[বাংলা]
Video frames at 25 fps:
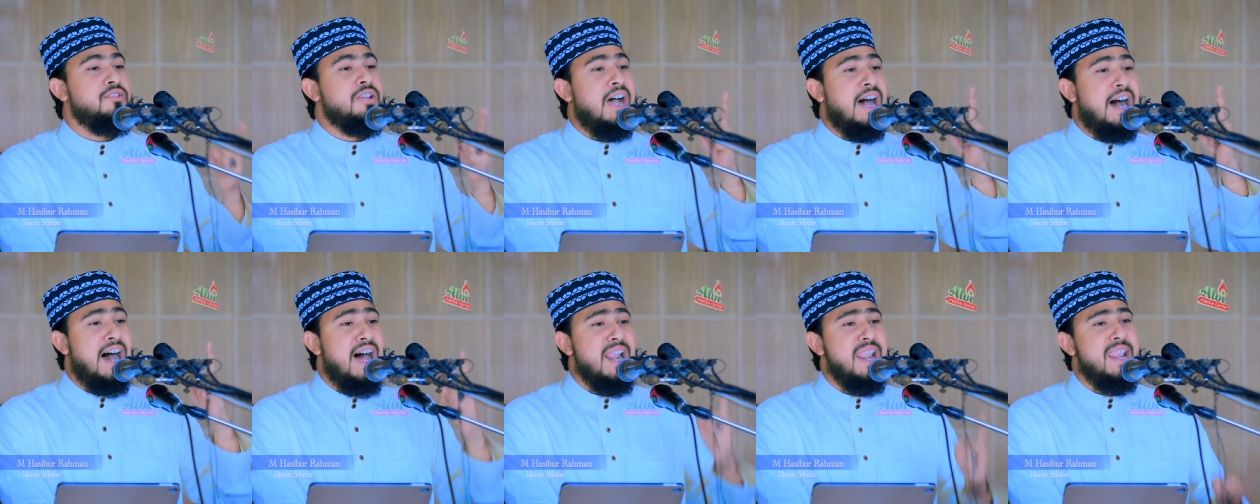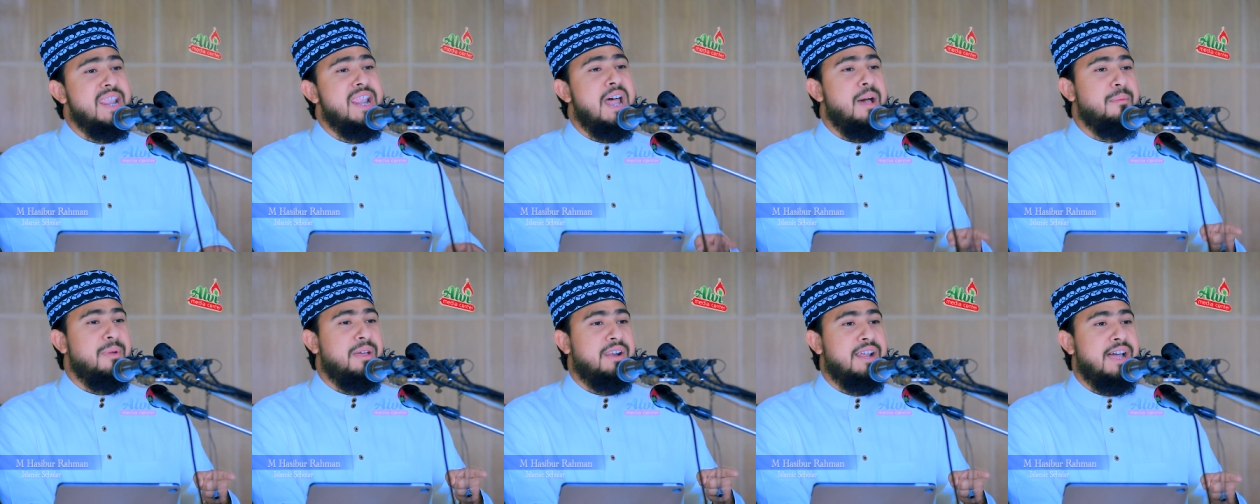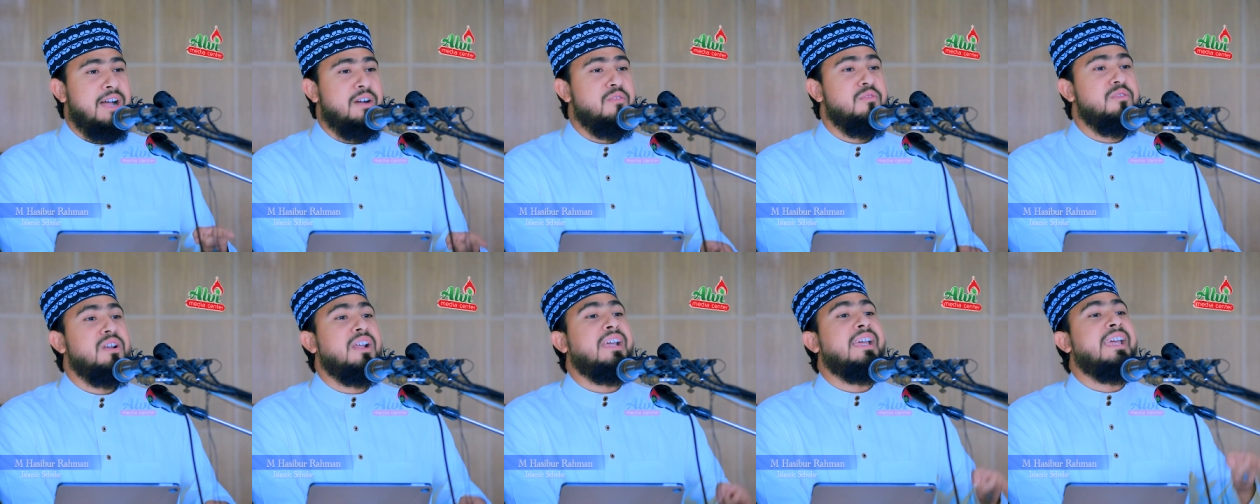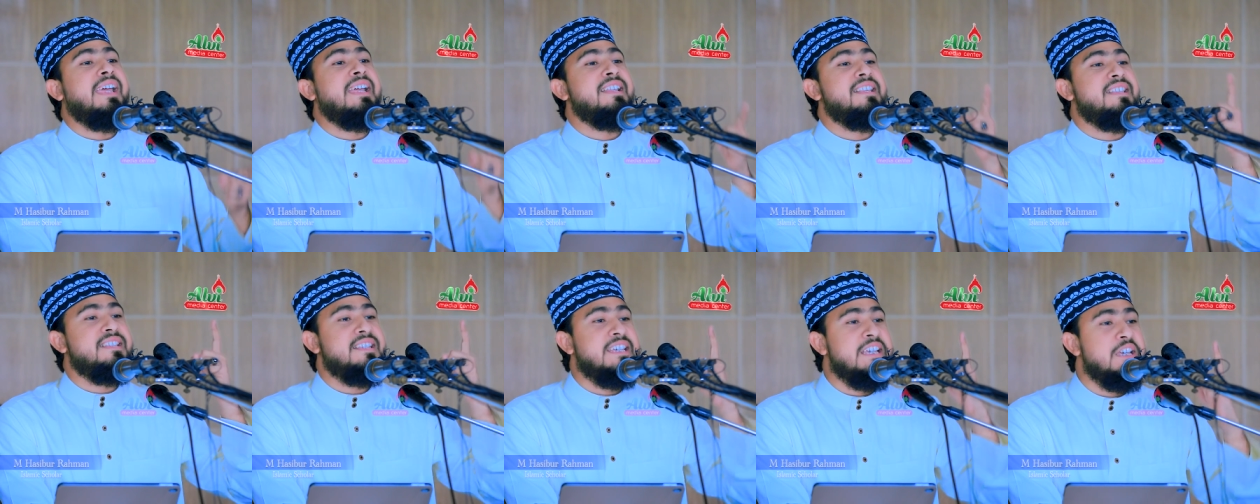জাহান নামের
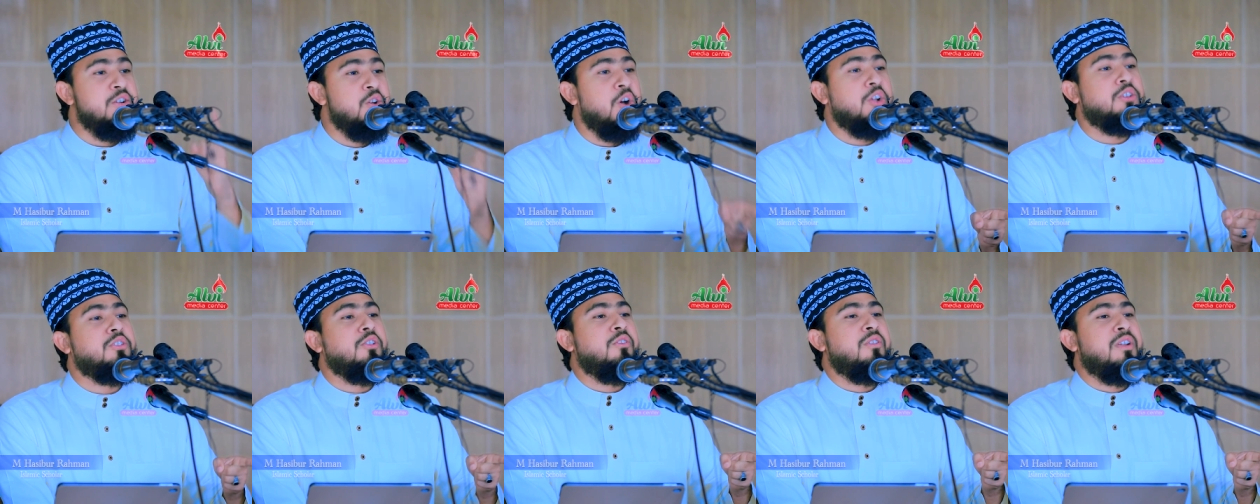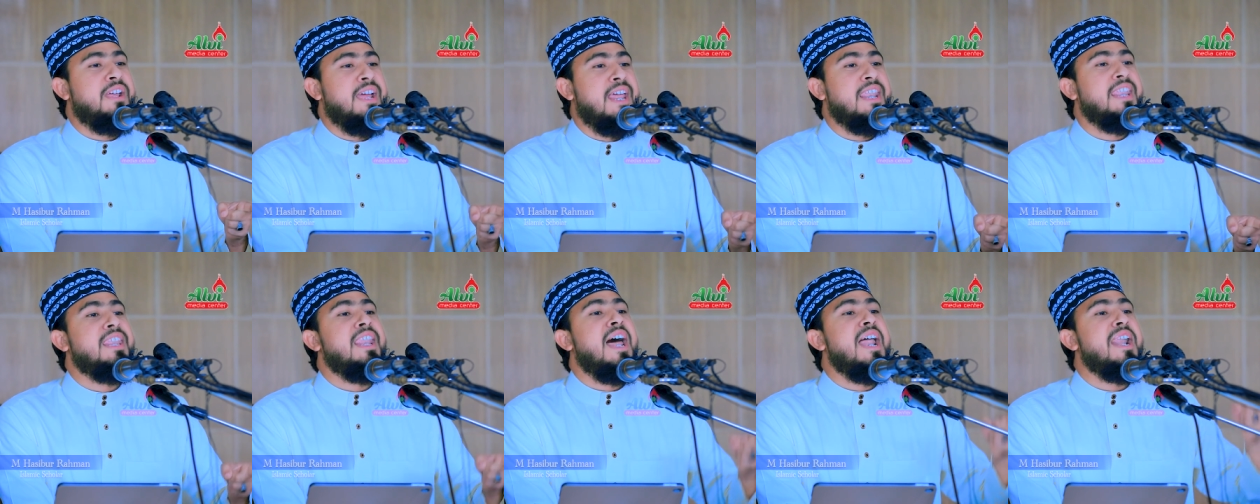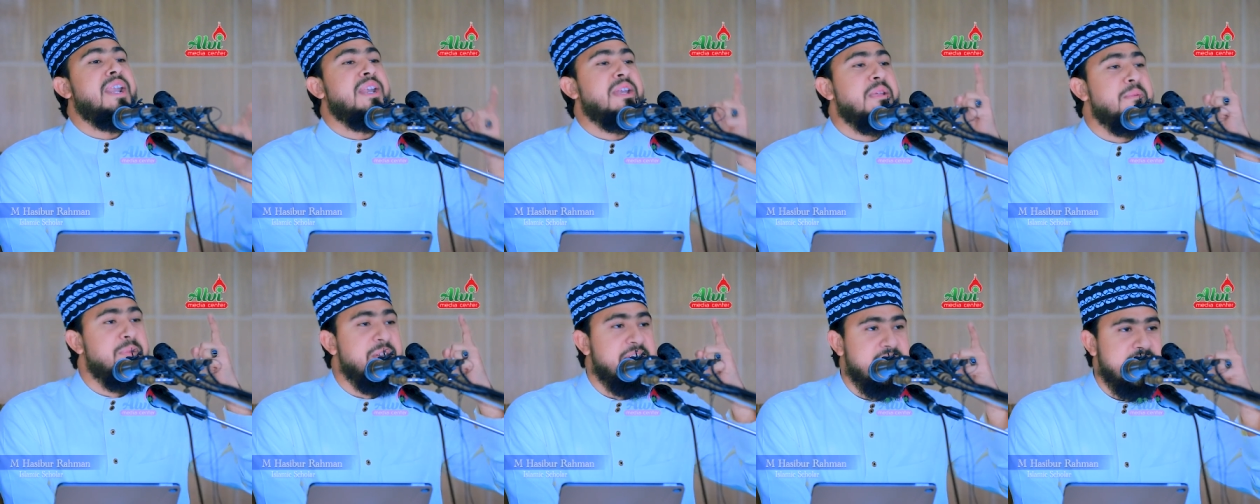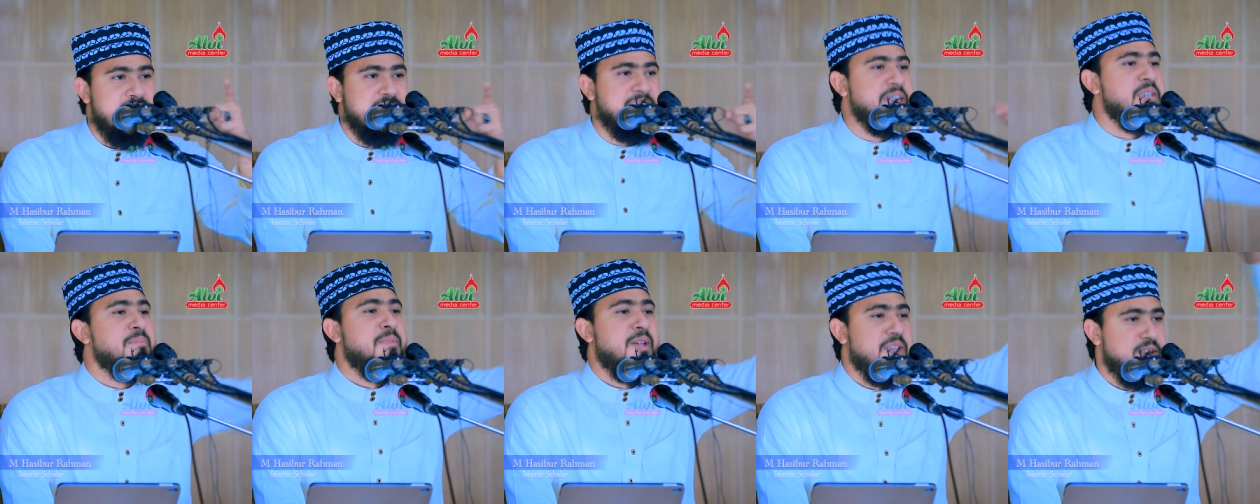আগুনকে চিরতরে আল্লাহ
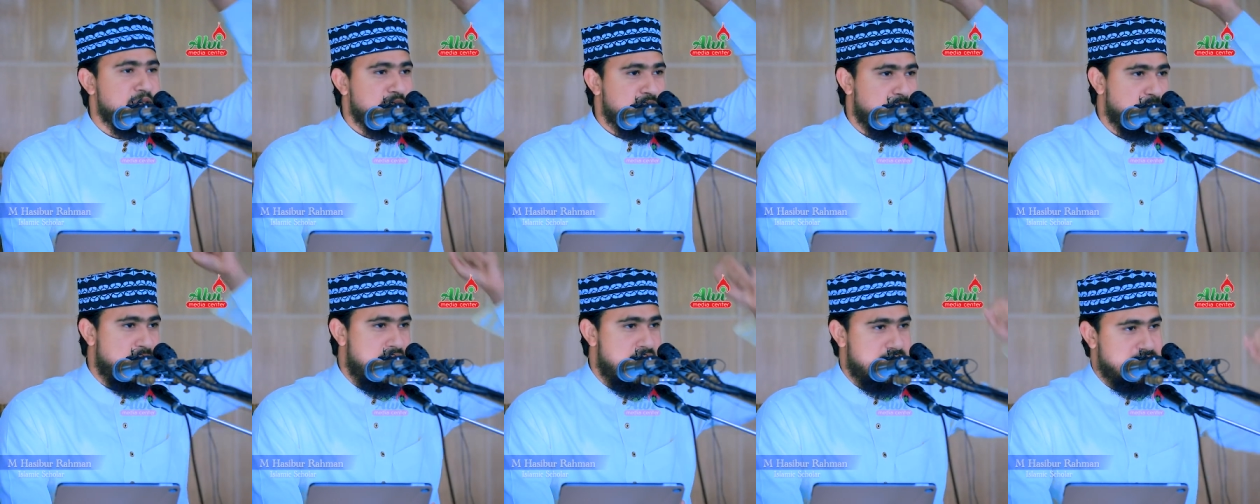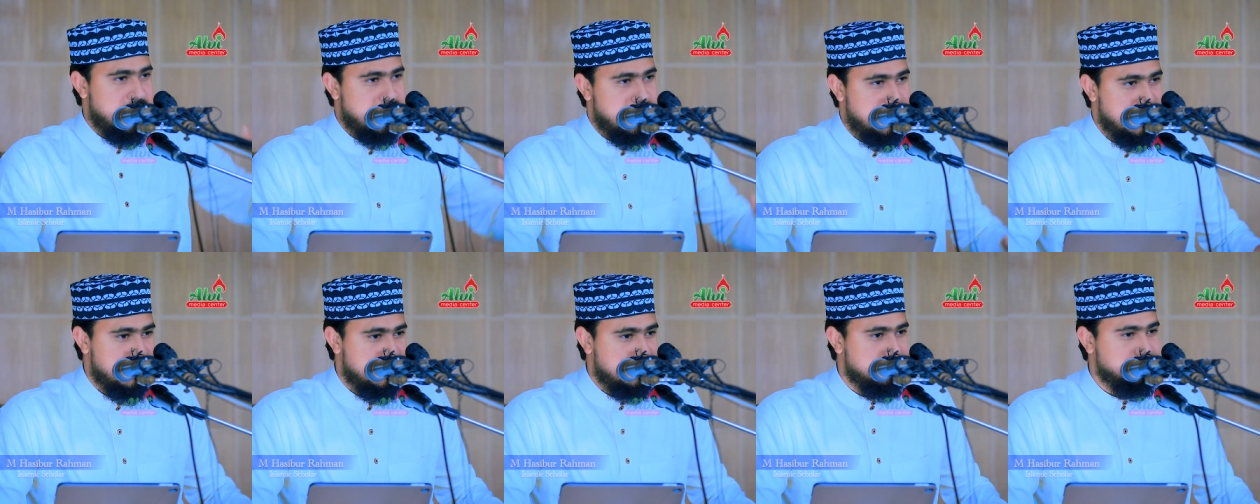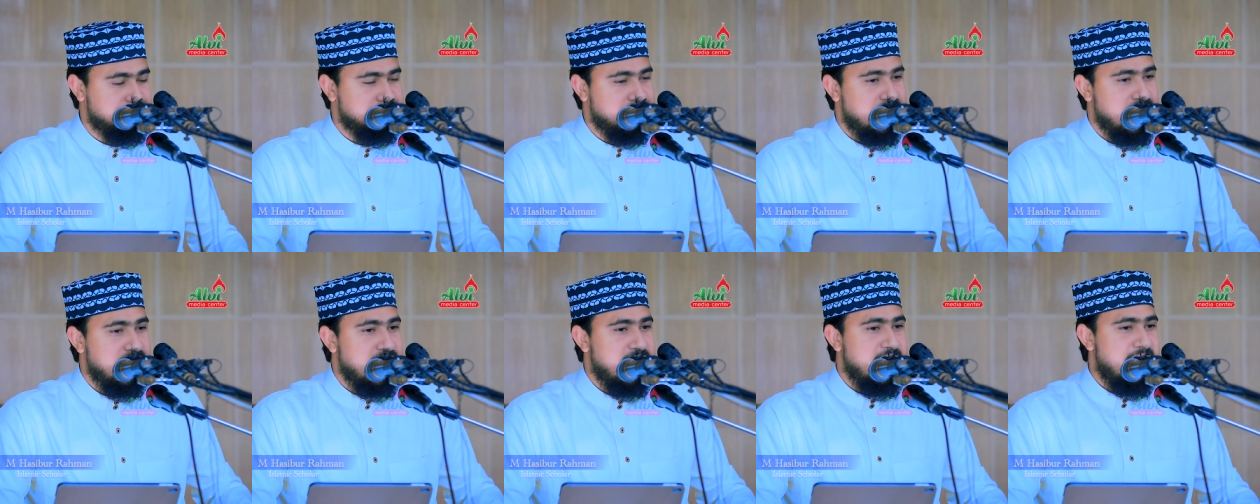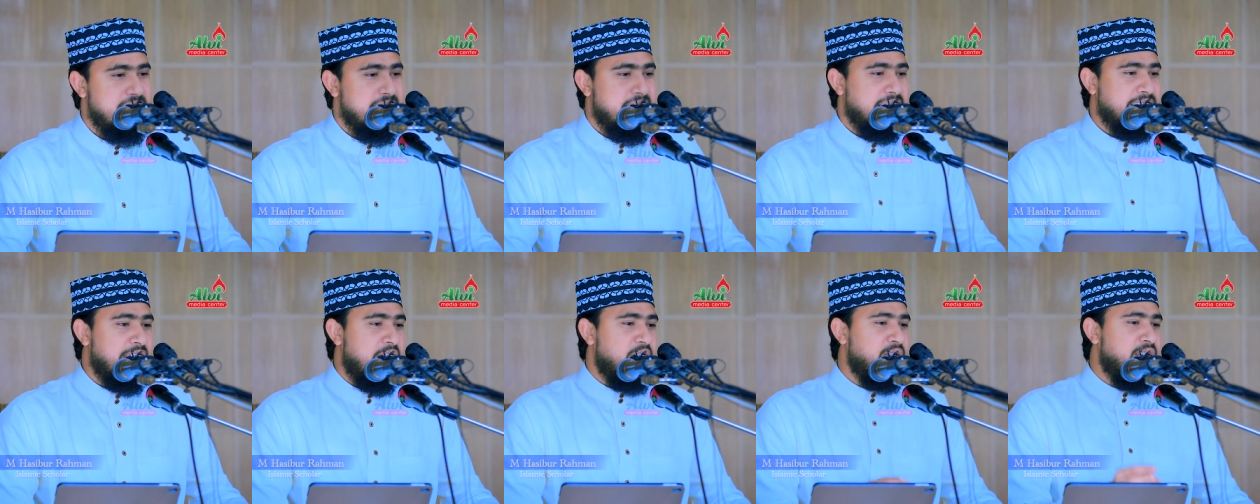নিভিয়ে দিবেন সোভান
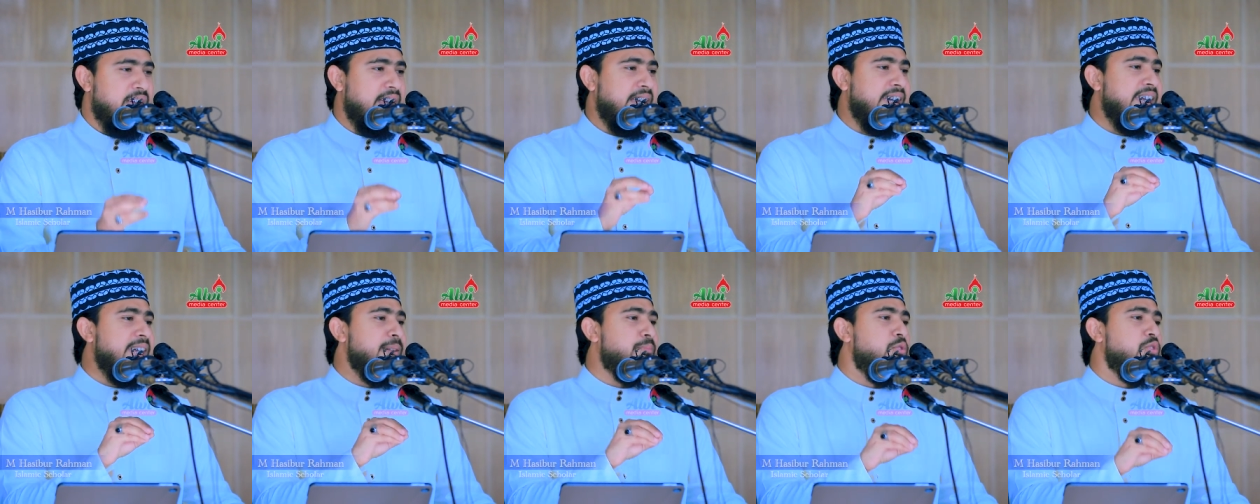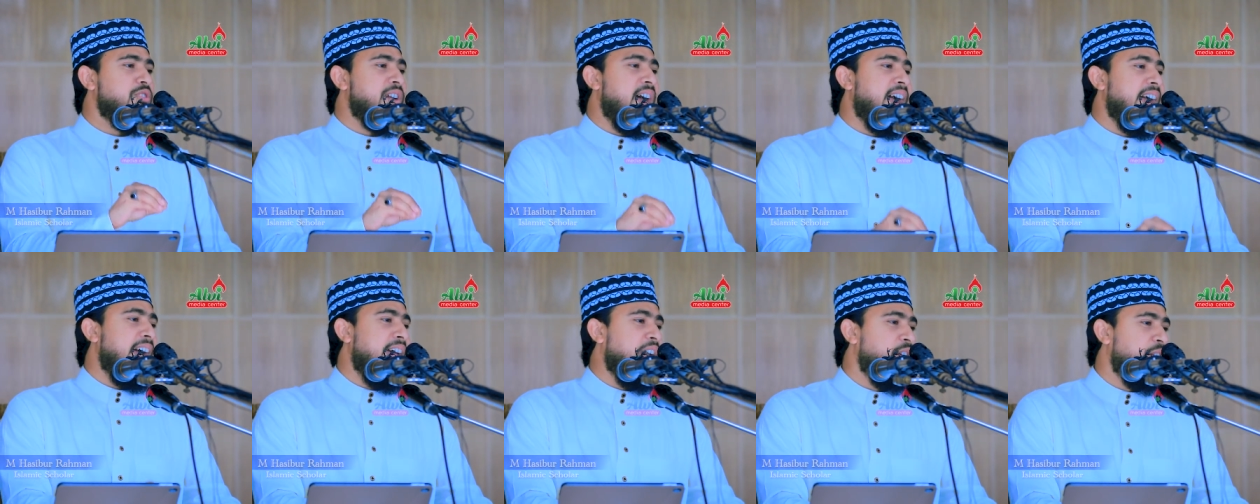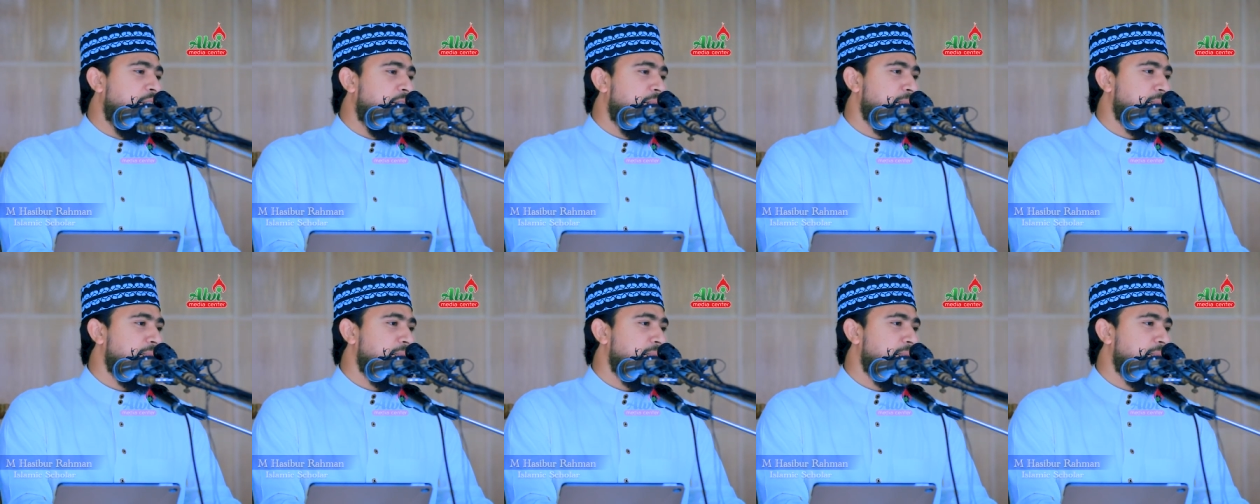তাহলে কি বুঝা গেল